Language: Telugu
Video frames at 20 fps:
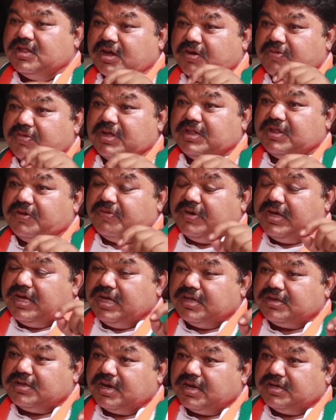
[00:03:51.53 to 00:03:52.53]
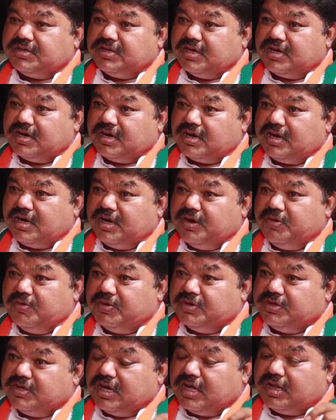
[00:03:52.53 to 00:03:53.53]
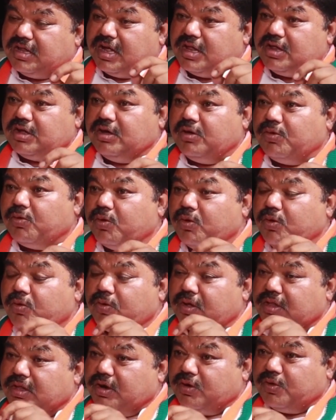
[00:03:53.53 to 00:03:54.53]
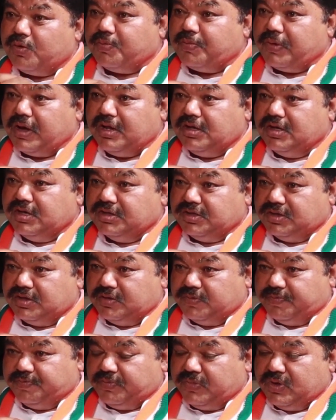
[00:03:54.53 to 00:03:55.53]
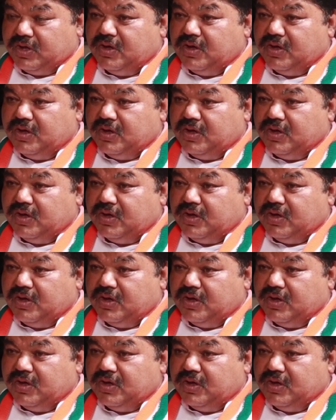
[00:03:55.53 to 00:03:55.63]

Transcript: తర్వాత వైఎస్ రాజశేఖర రెడ్డి వచ్చి దానికి రెండు వందల రూపాయలు చేసిండు